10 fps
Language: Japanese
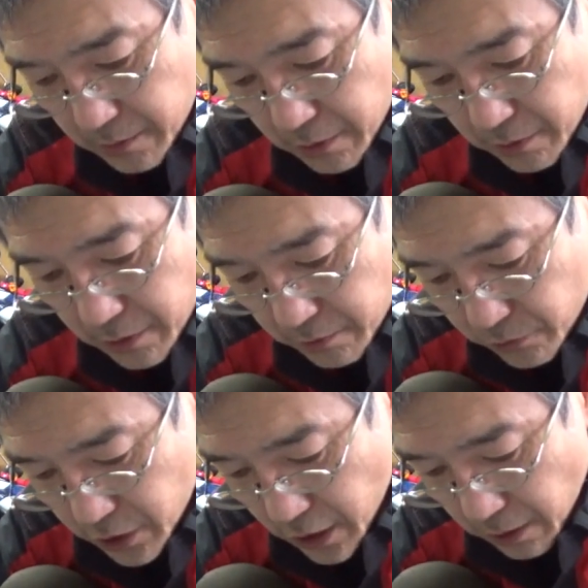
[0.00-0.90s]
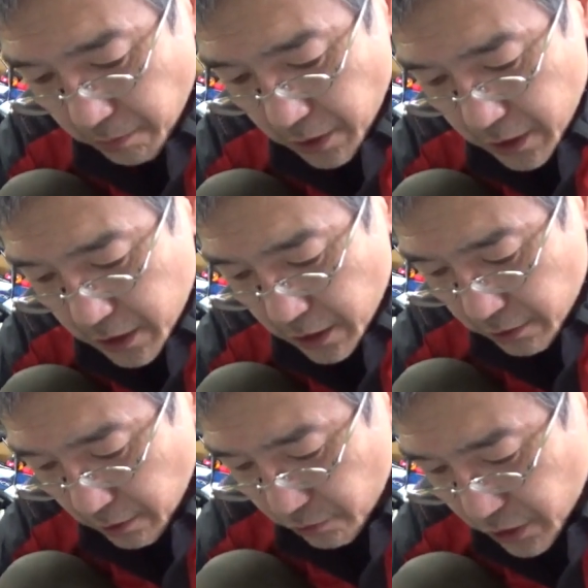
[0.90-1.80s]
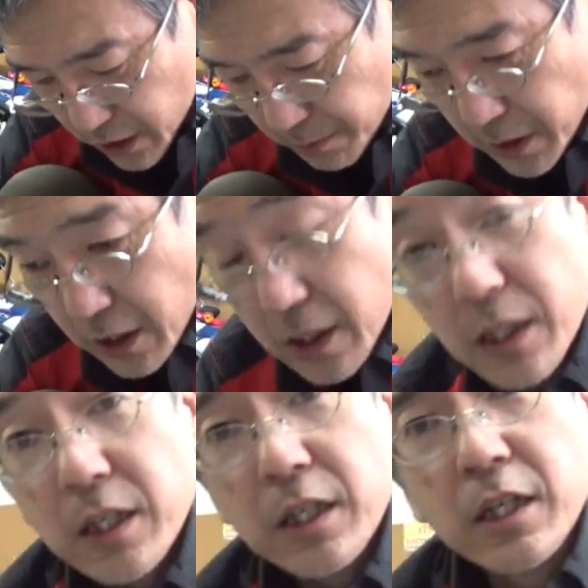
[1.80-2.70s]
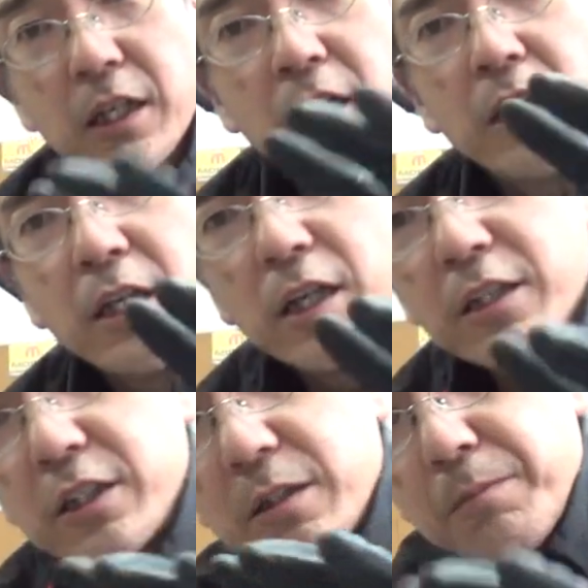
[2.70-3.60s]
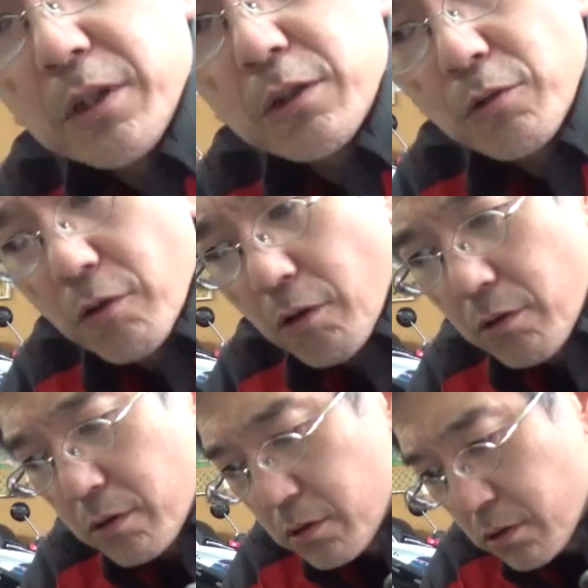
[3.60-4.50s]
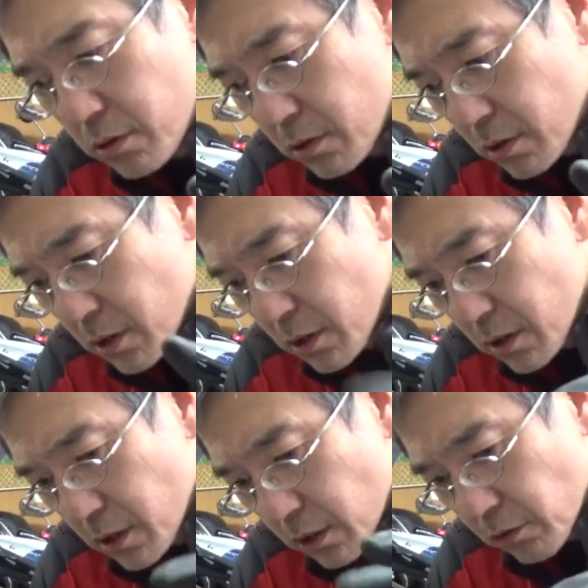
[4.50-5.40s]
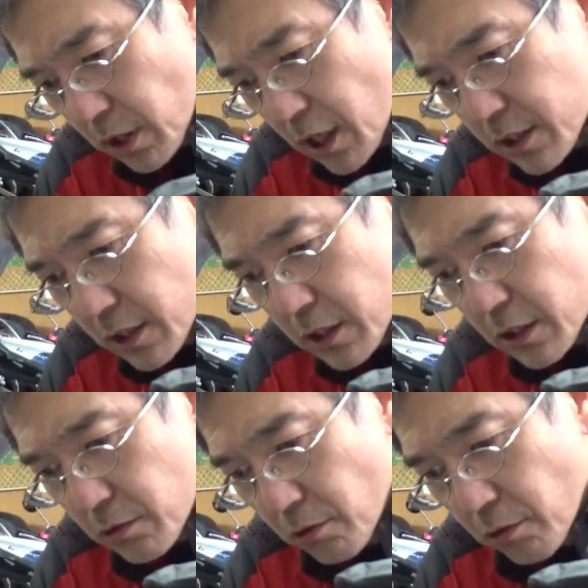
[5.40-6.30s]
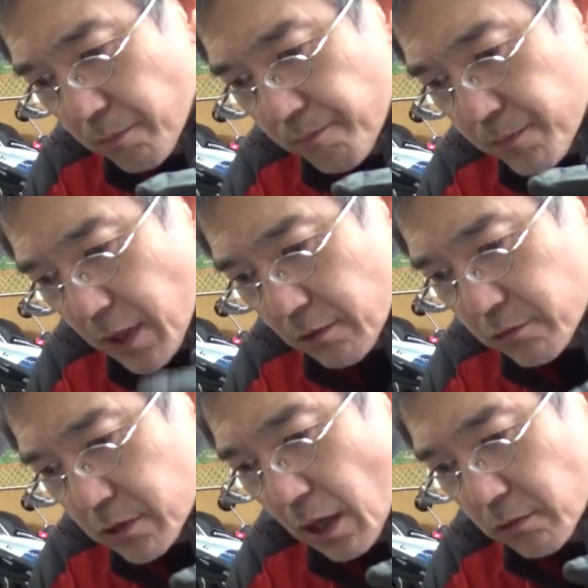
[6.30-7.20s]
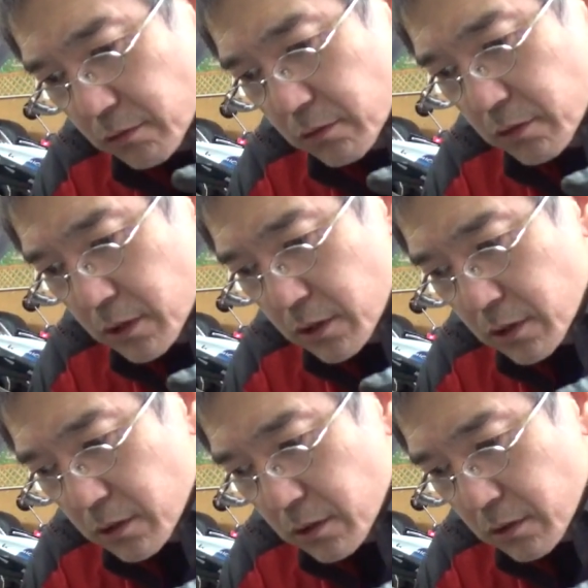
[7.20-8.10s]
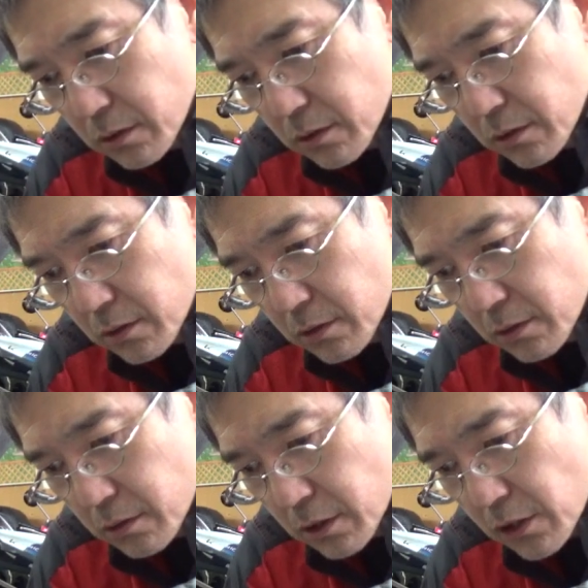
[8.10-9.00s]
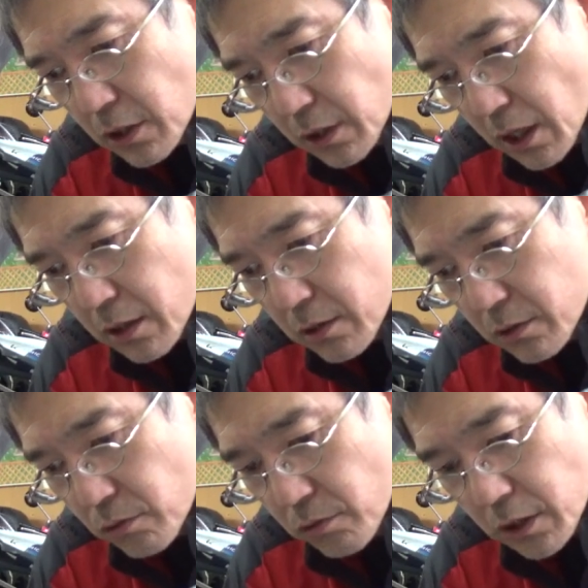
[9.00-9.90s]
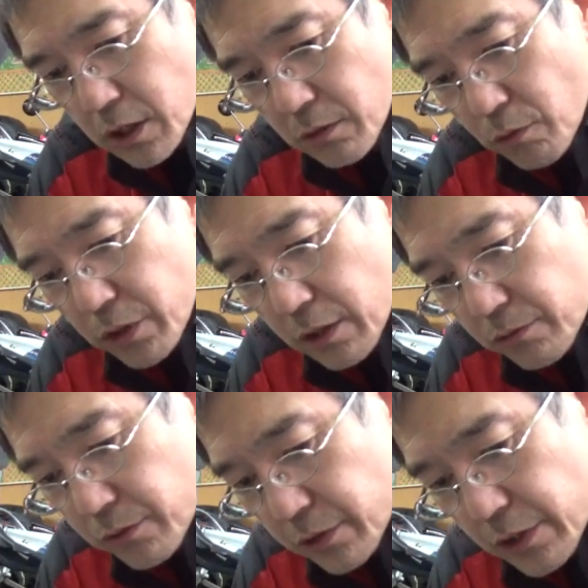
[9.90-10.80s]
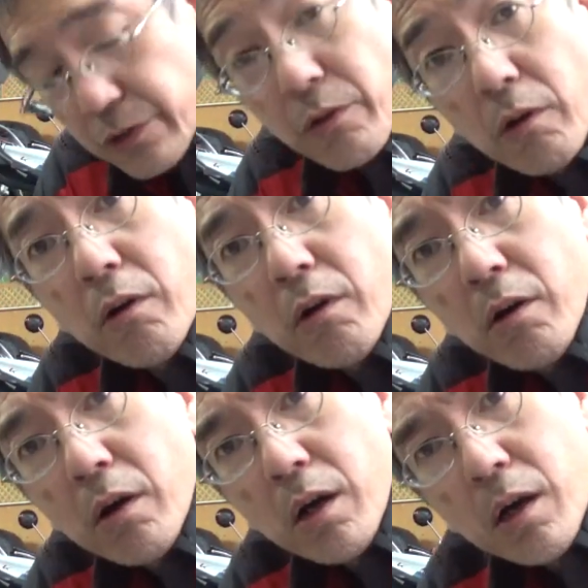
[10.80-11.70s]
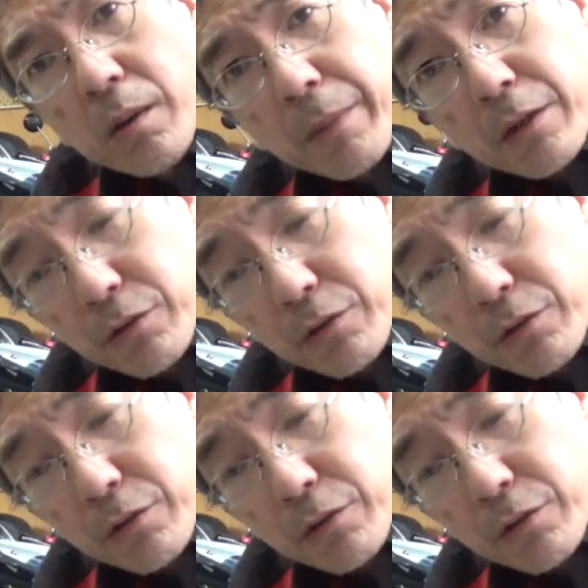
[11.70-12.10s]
でうちで販売しているあの GP GP とあとターセリーとダウンタウンですかねその辺りは置いてあるんですよベ